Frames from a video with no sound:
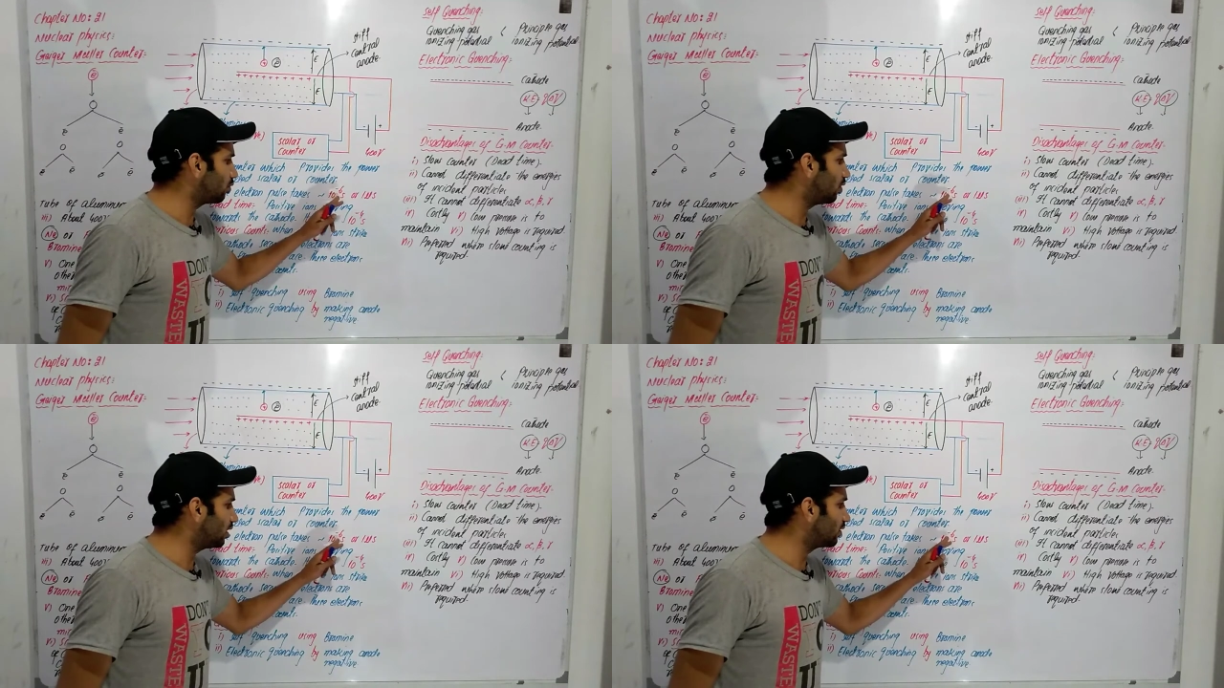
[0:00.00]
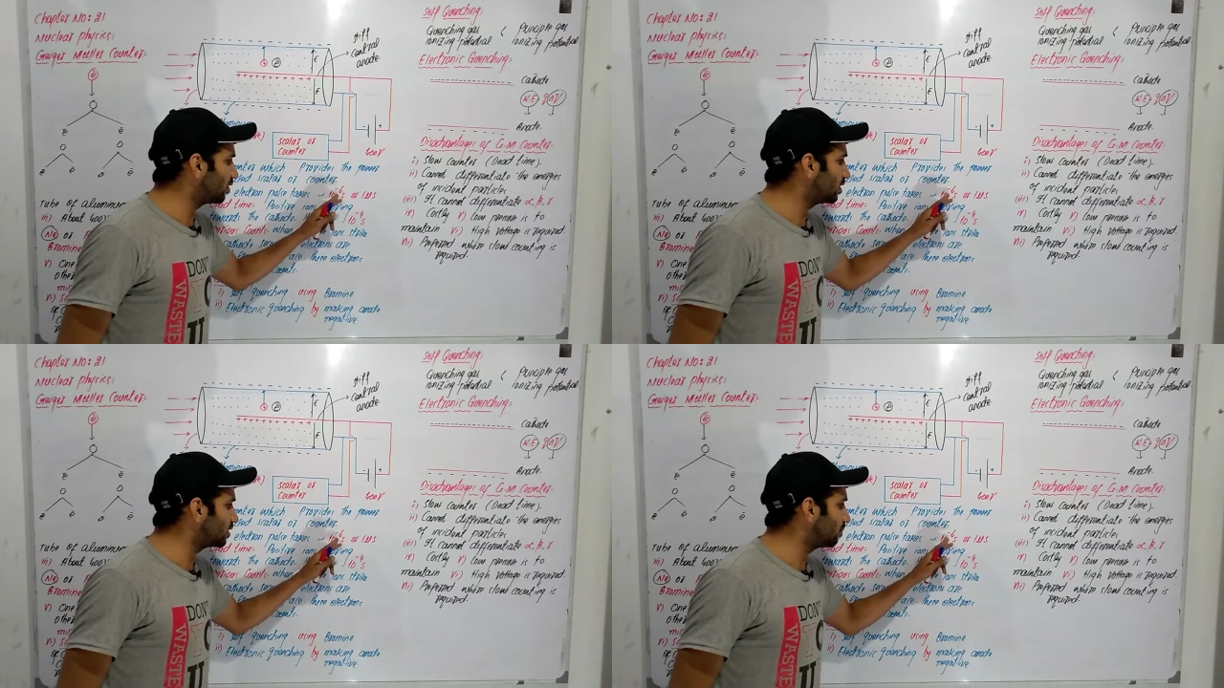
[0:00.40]
को
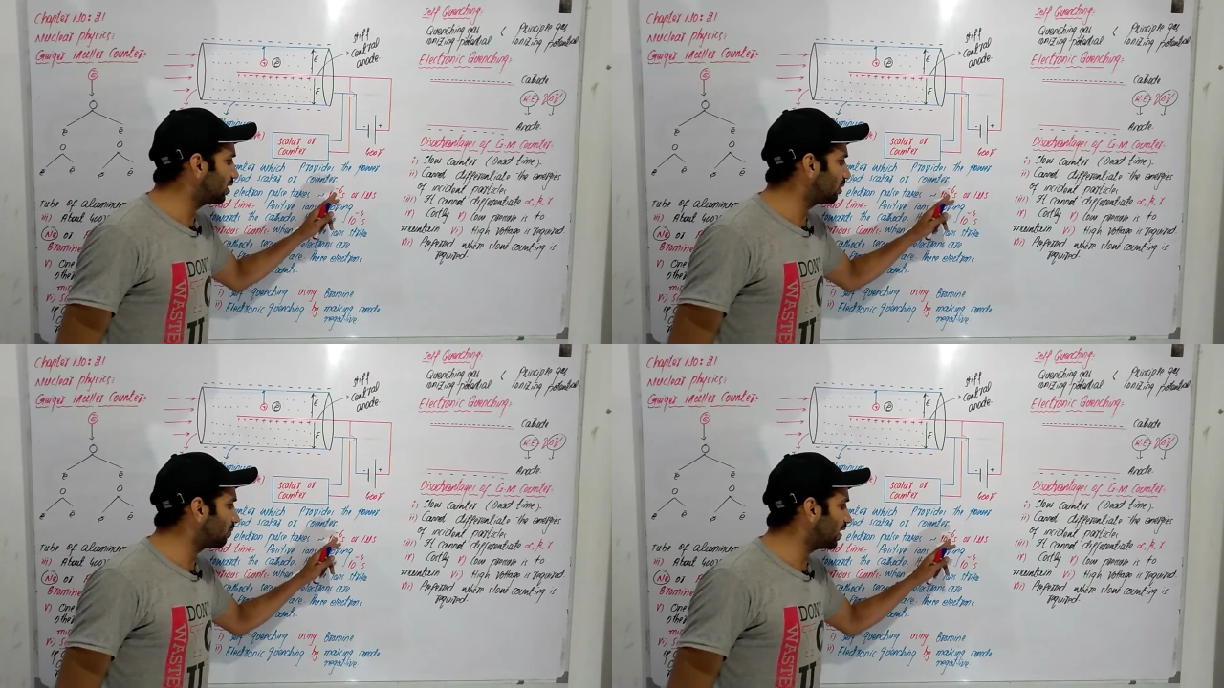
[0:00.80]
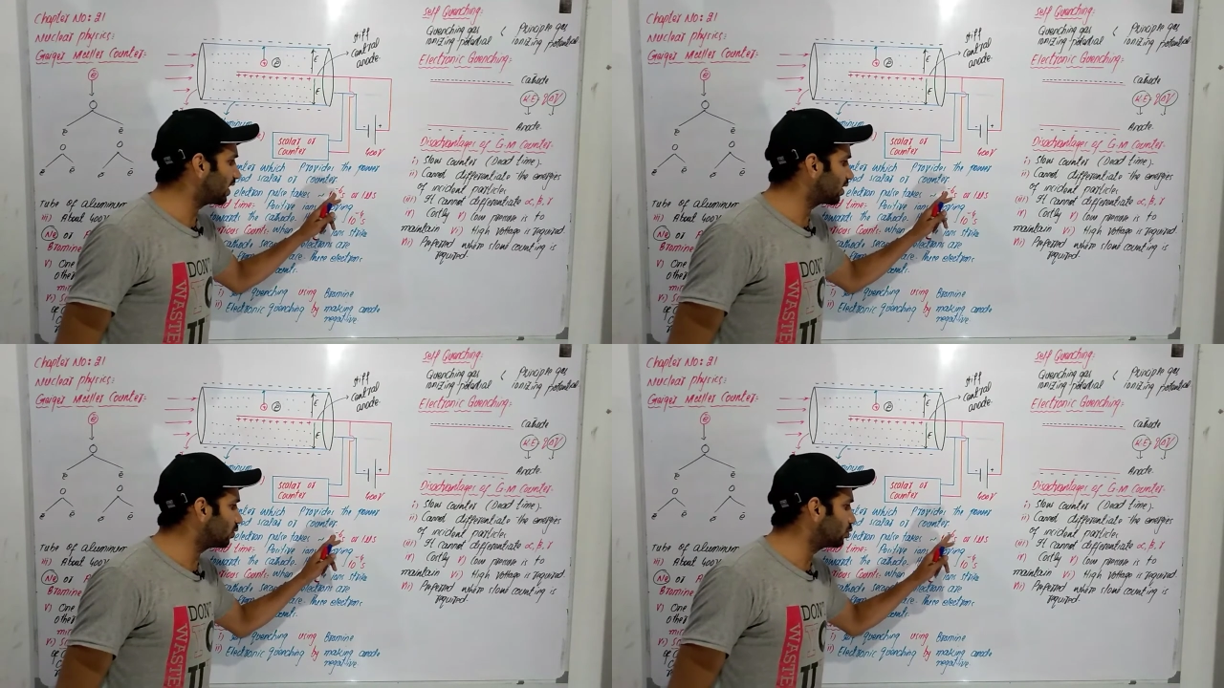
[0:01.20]
हंड्रेड से मल्टीप्लाई
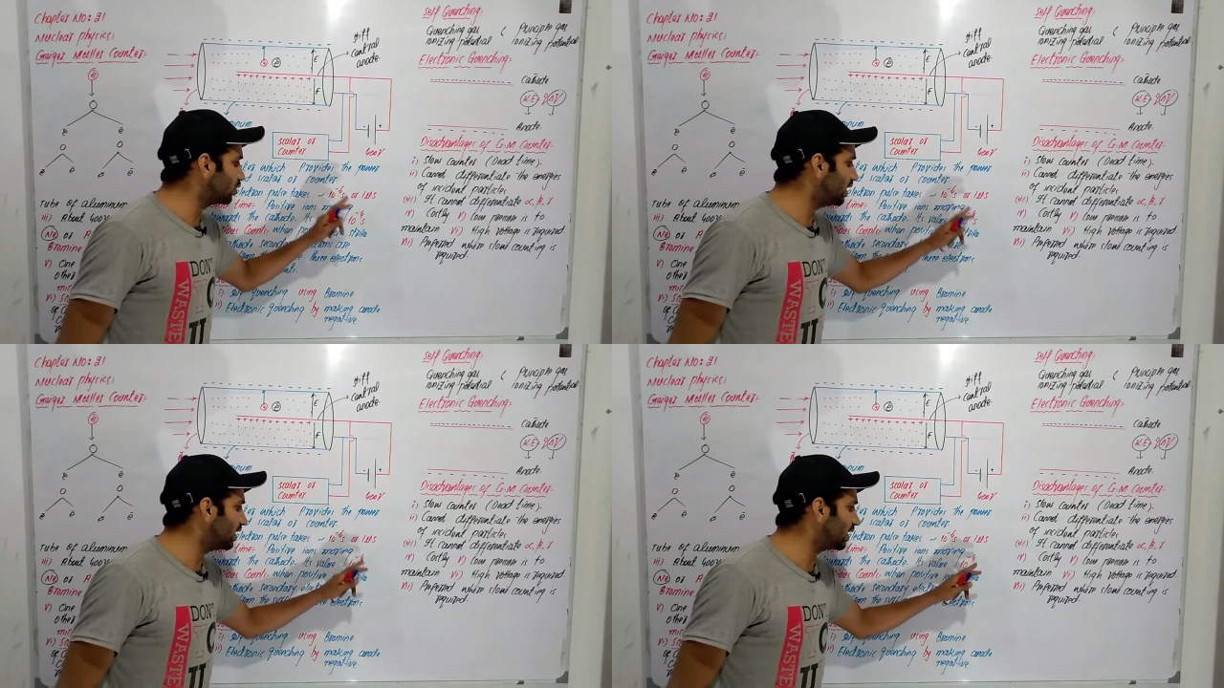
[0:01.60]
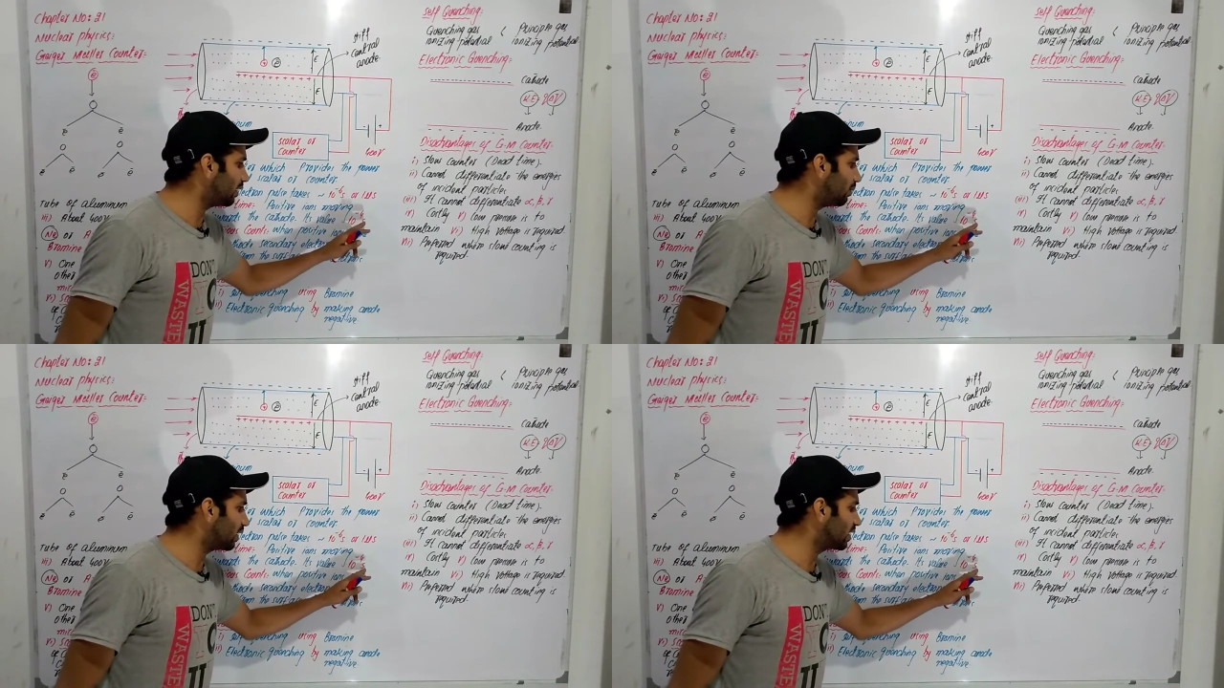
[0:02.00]
करूं तो ये
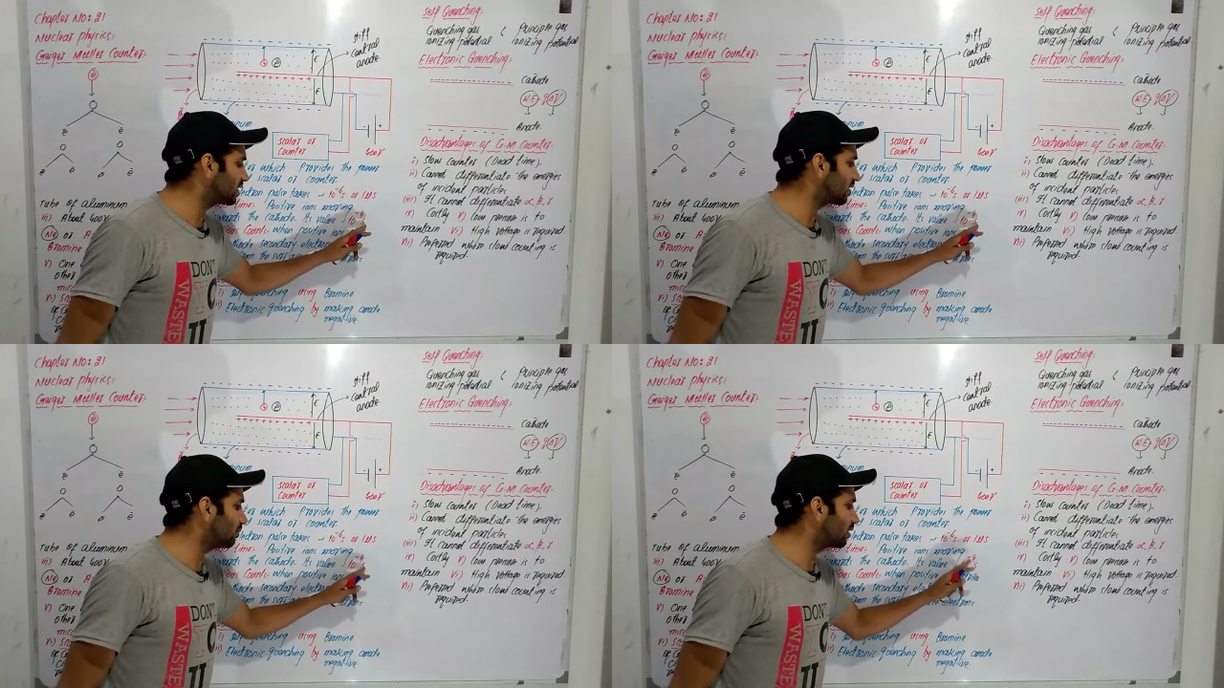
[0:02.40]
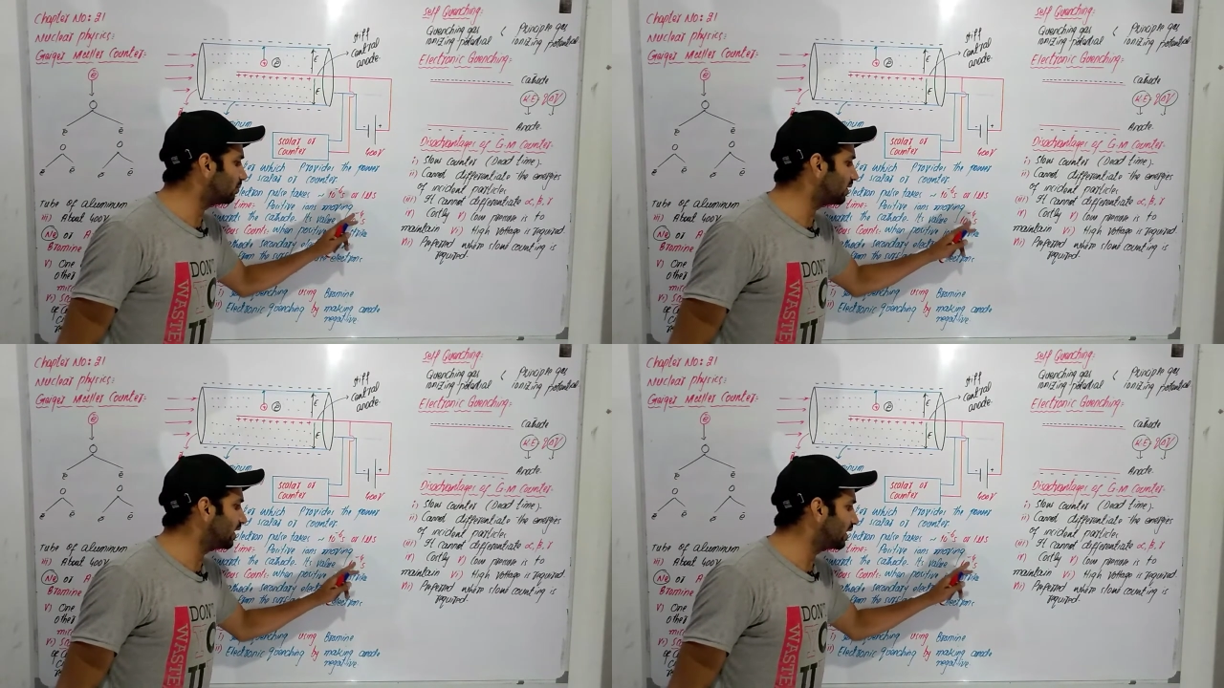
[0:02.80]
टाइम आएगा इसका
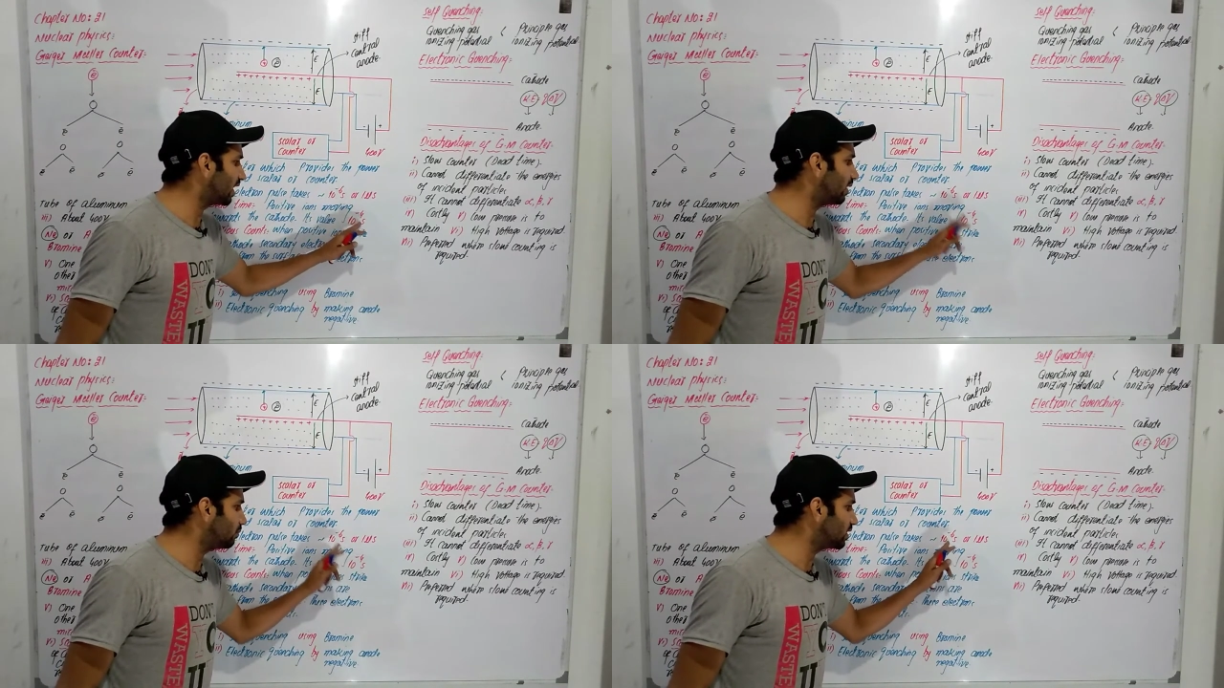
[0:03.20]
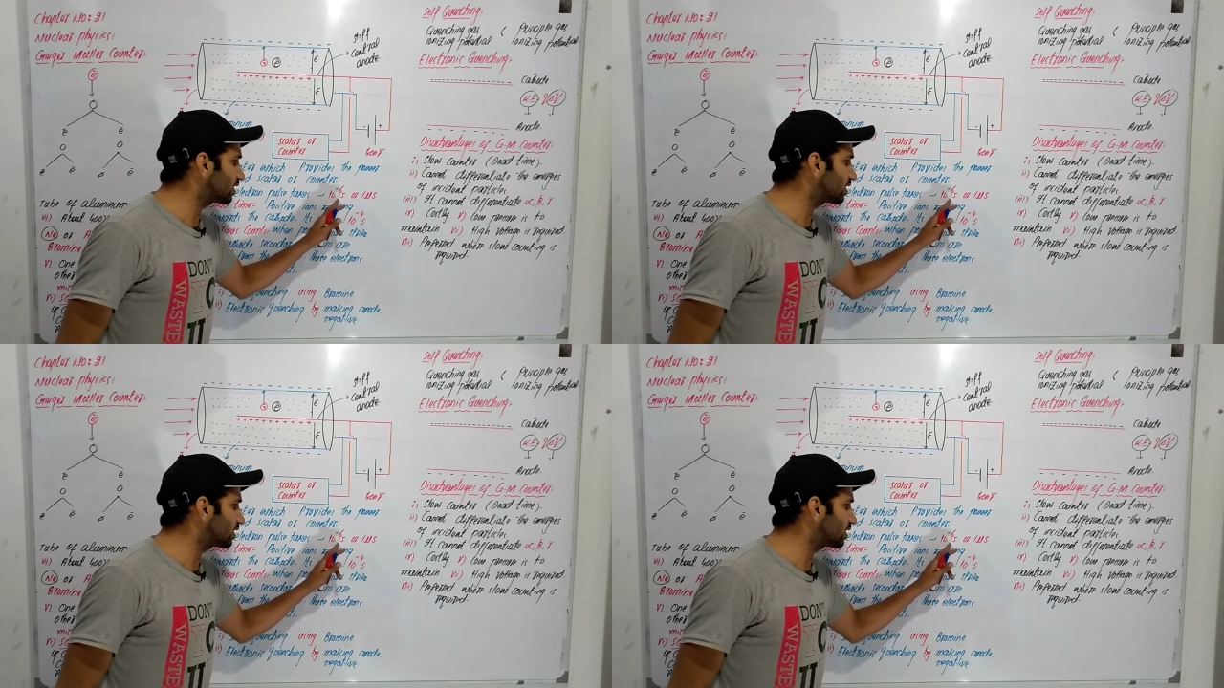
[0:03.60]
मतलब ये टाइम